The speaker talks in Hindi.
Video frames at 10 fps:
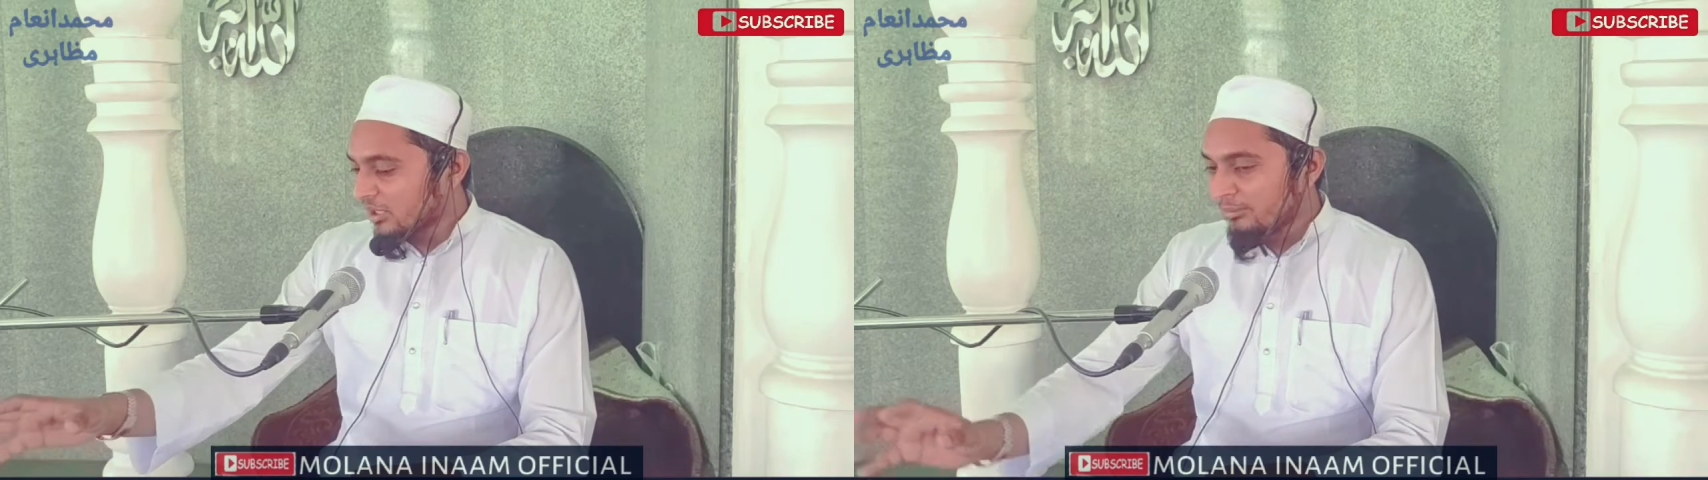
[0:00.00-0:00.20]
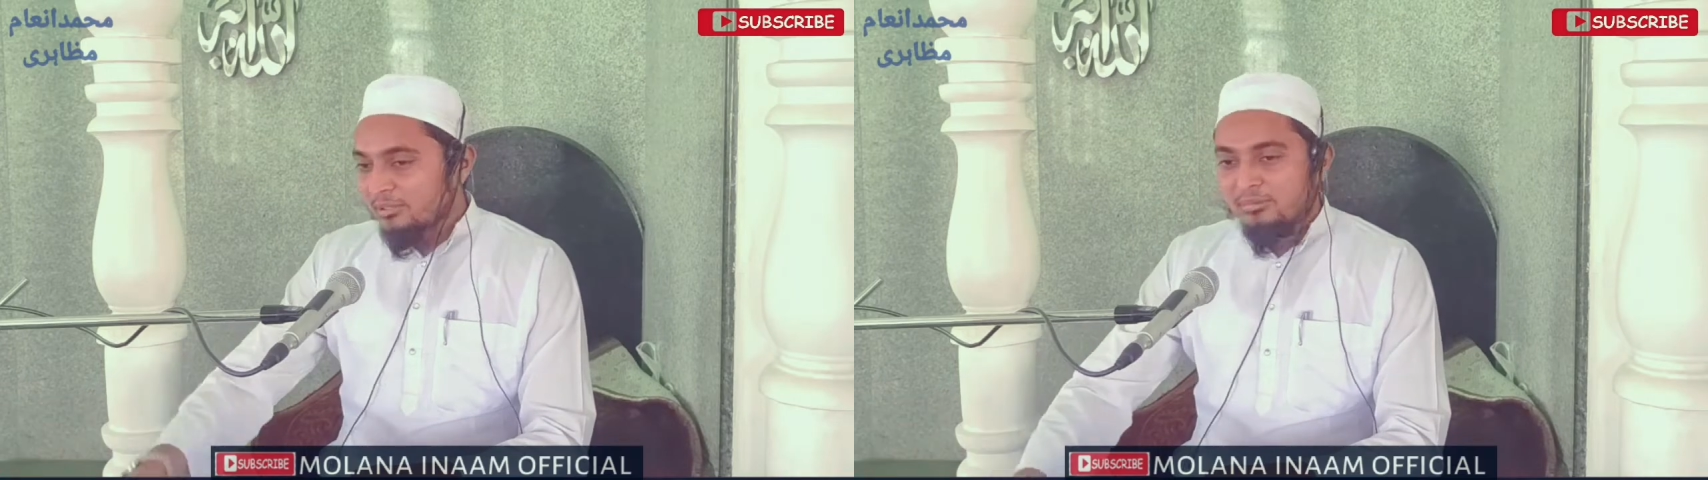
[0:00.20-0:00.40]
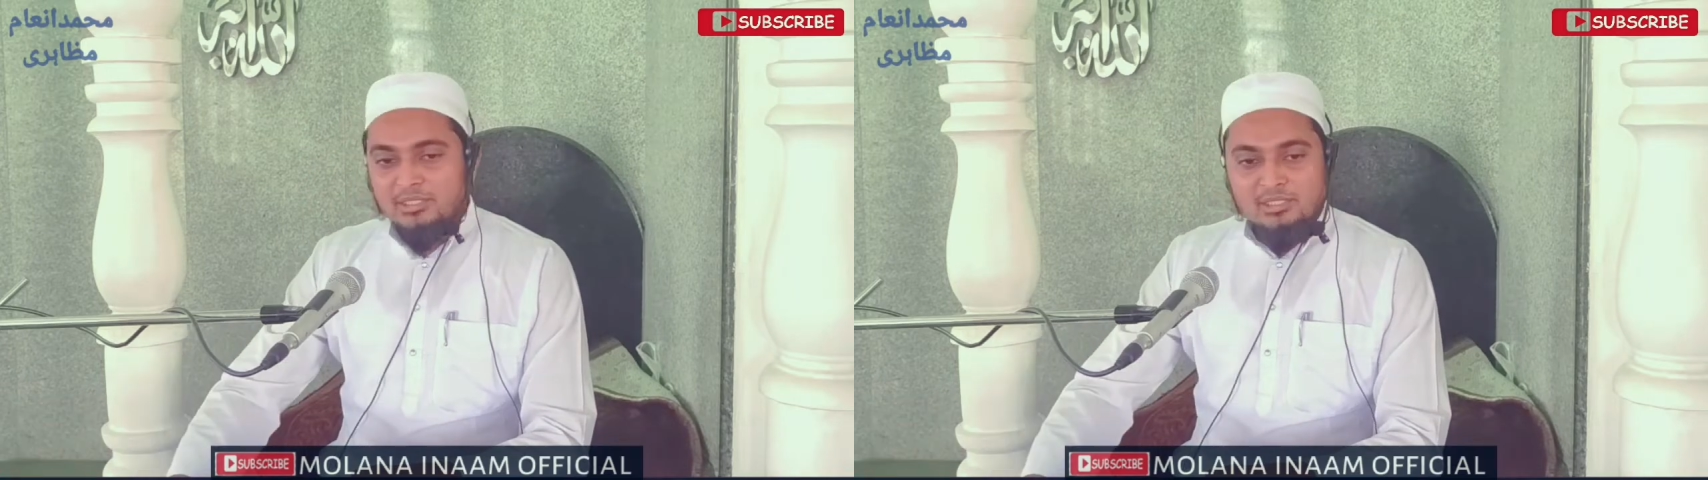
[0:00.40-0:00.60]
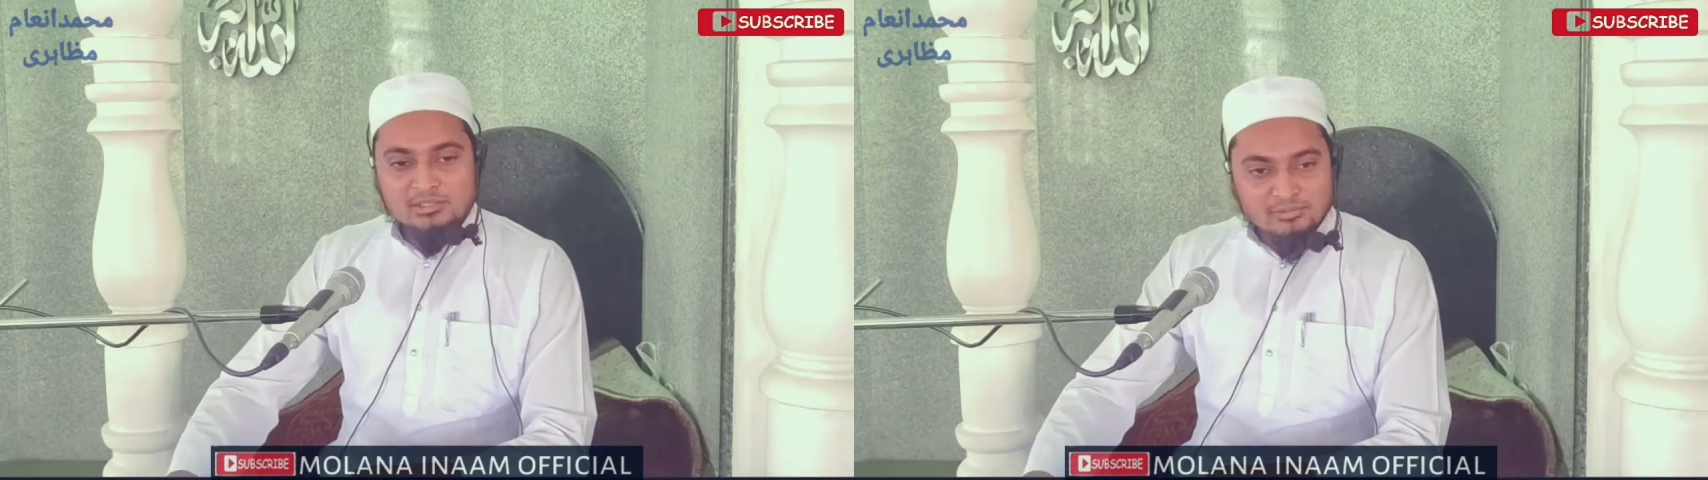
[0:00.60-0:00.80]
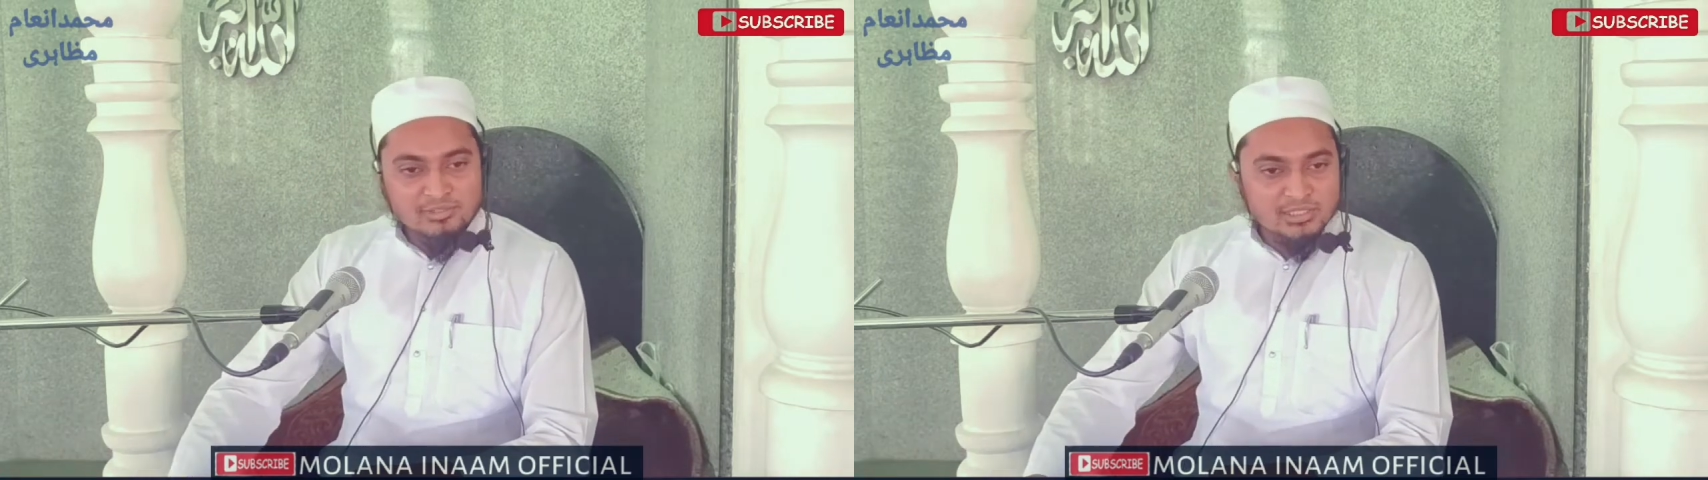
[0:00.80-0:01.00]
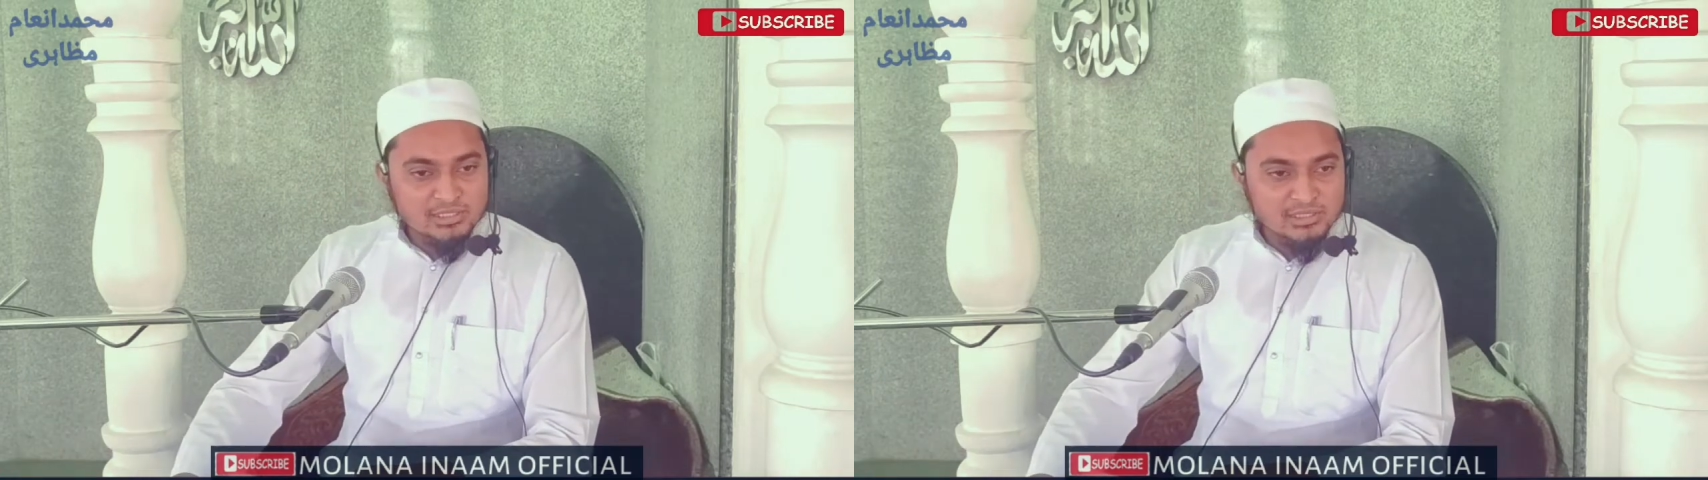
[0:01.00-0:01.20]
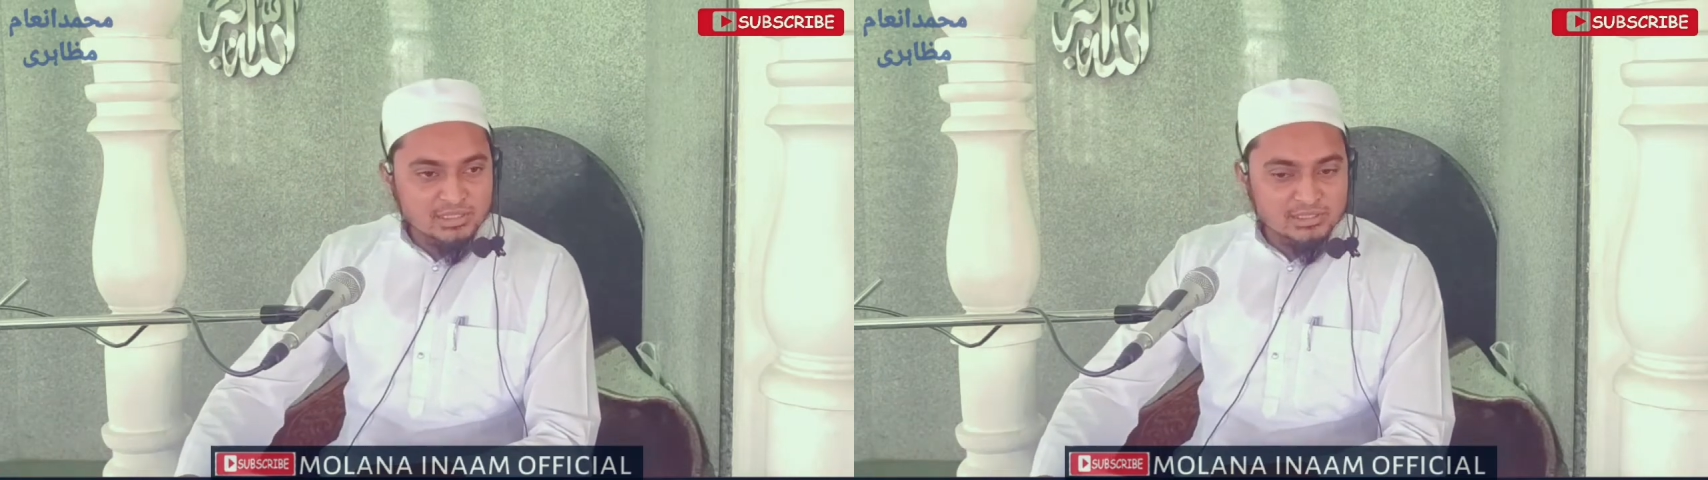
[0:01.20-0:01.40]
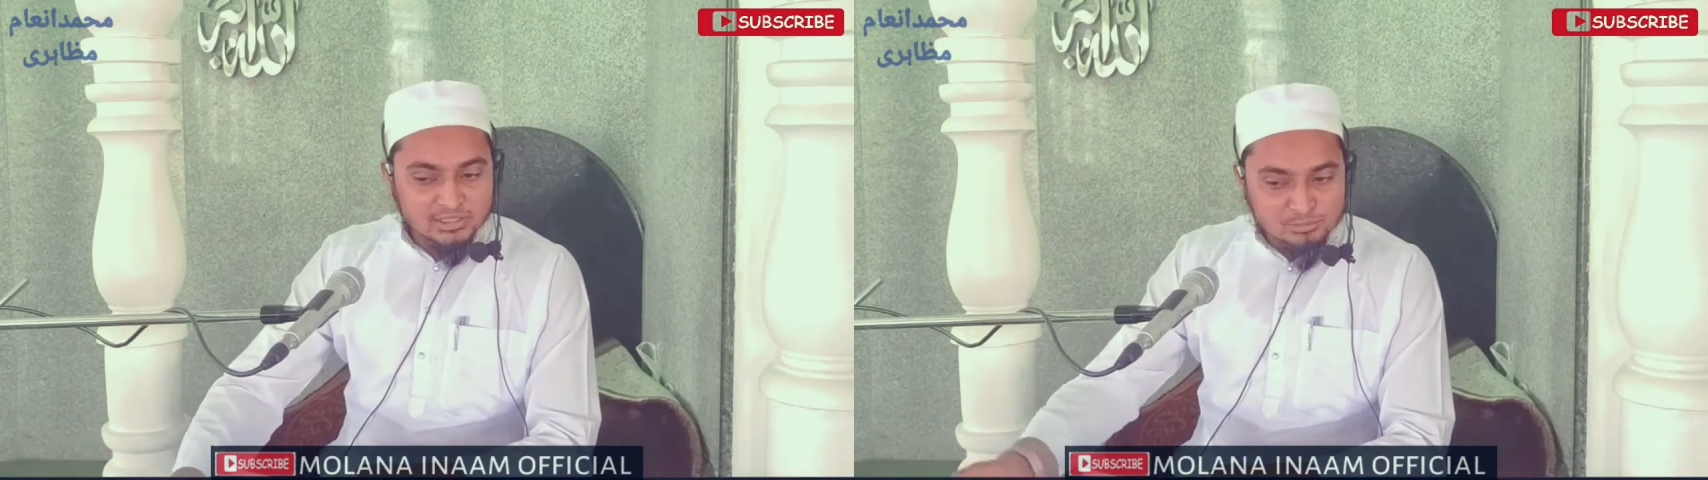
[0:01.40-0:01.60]
कब्र में दफन कर
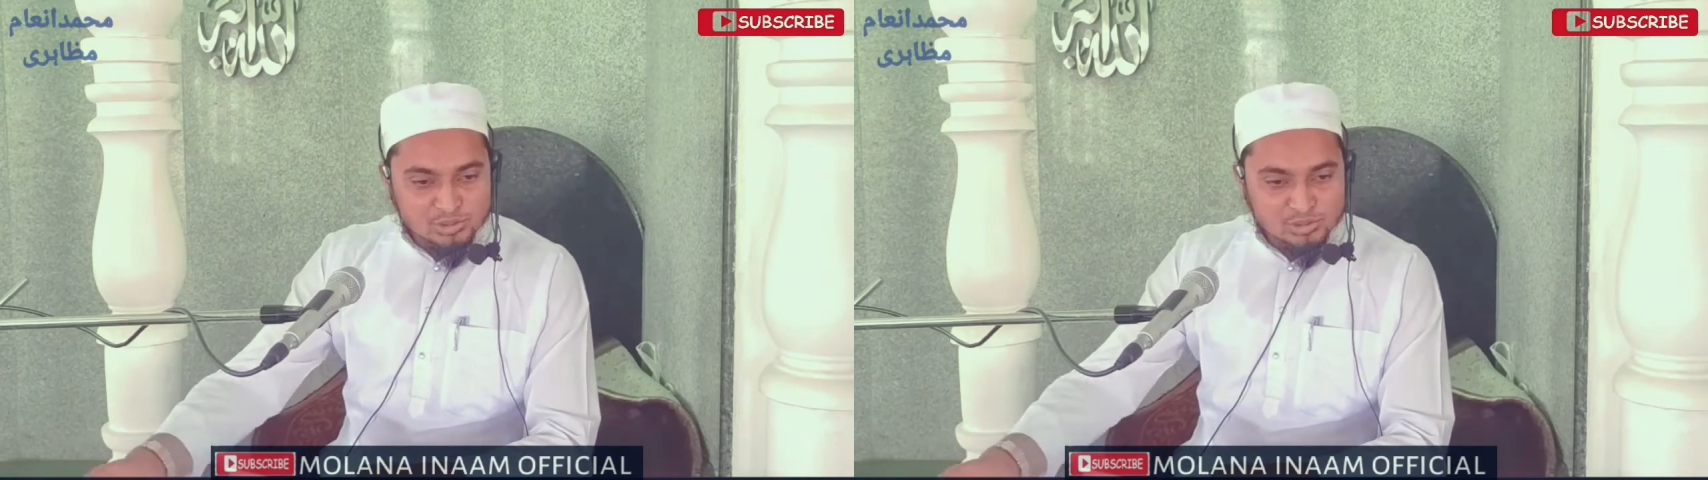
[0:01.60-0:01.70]
दिया जाता है ये